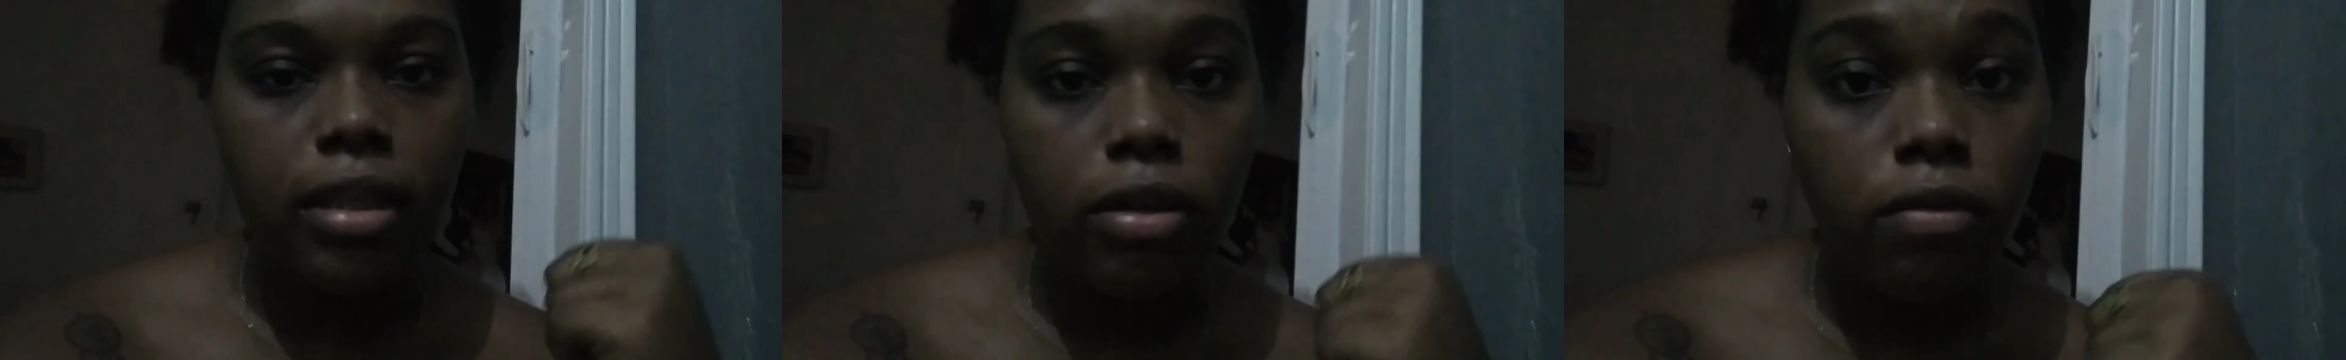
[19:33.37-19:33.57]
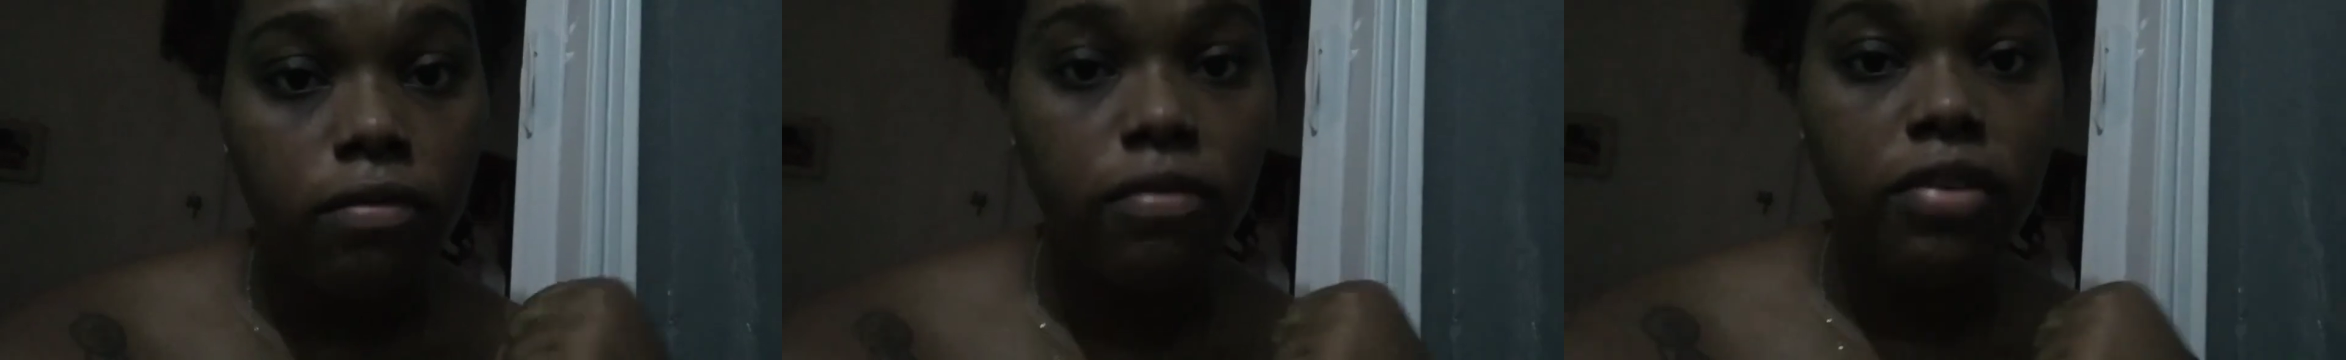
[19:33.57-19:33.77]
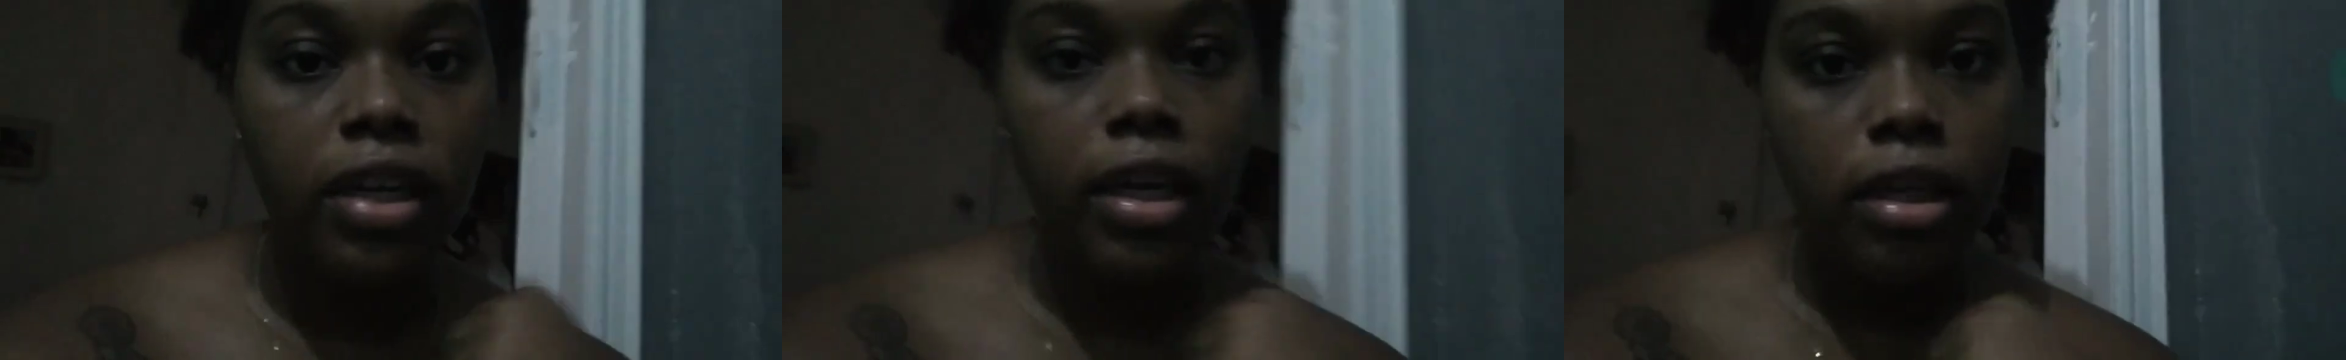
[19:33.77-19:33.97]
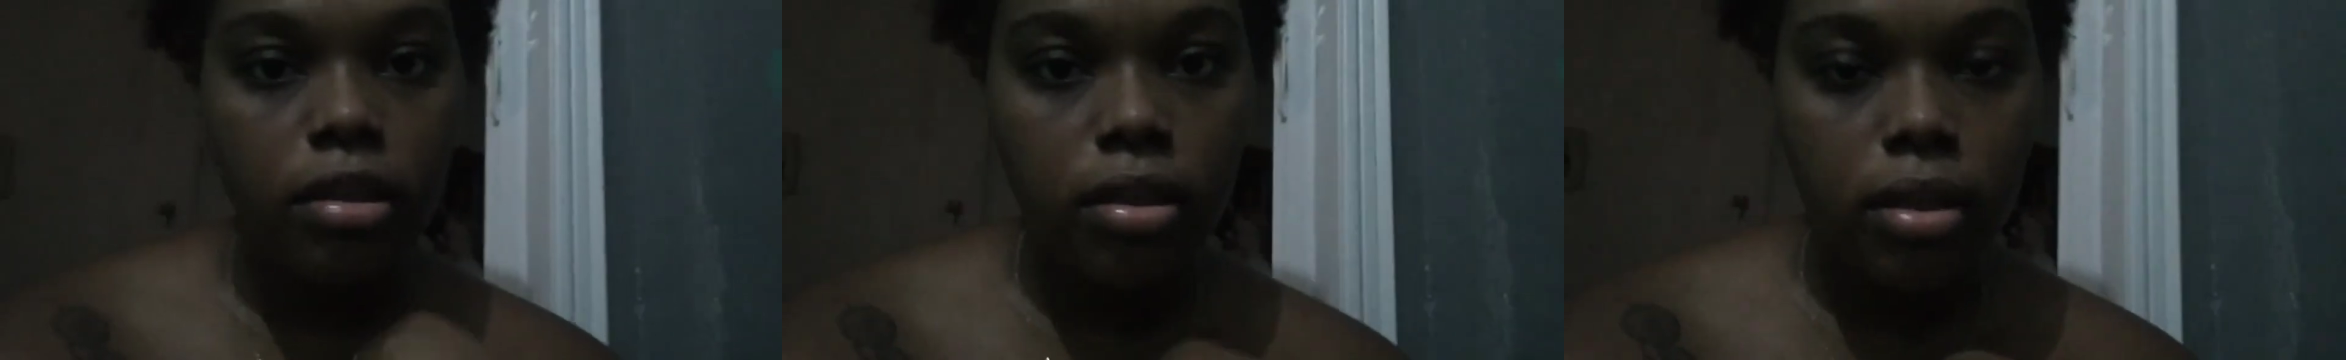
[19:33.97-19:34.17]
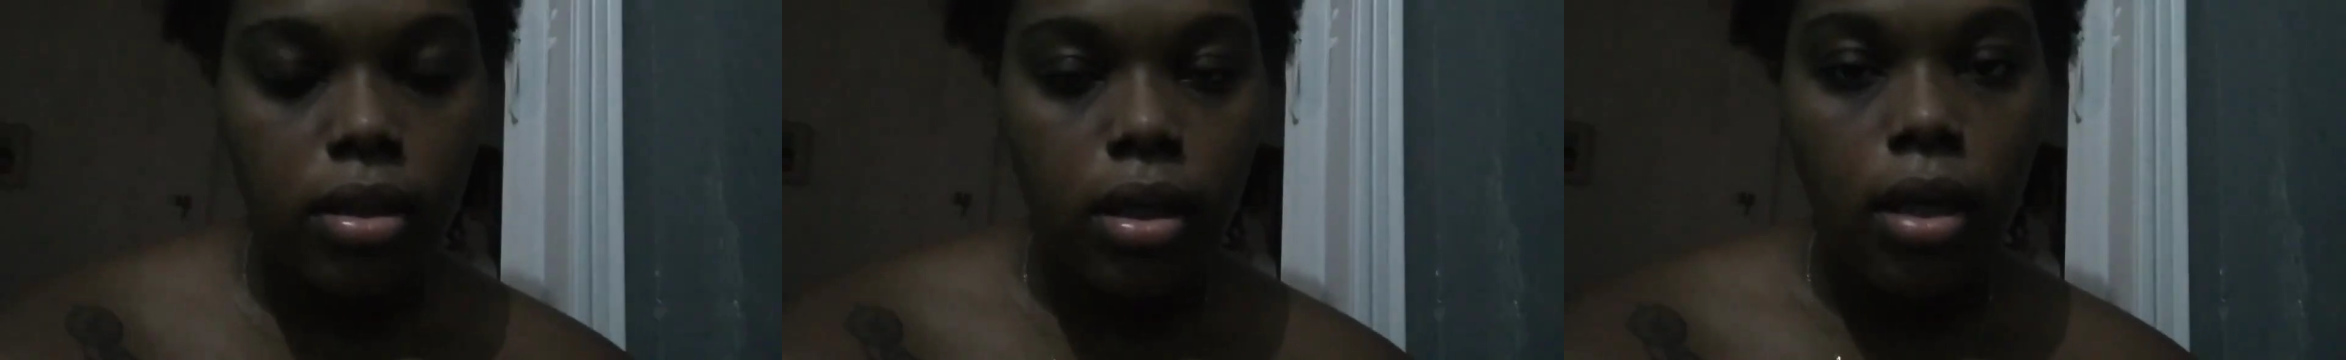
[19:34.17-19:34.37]
eram
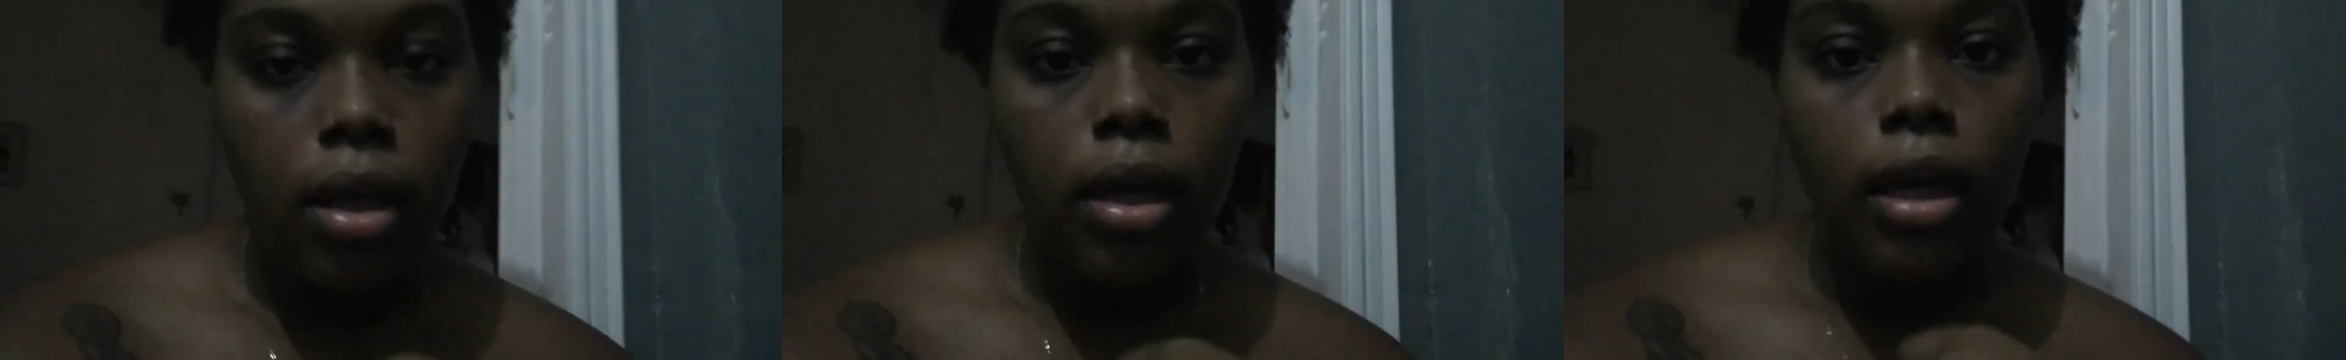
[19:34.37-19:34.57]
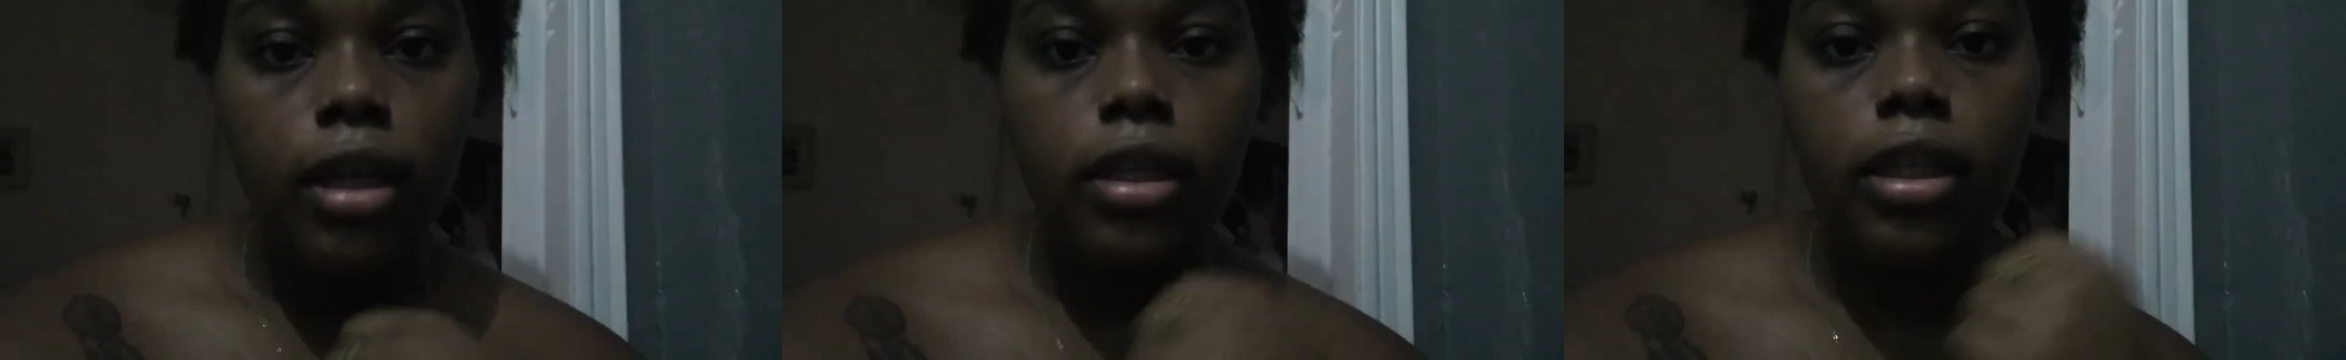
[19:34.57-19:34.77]
verdes, e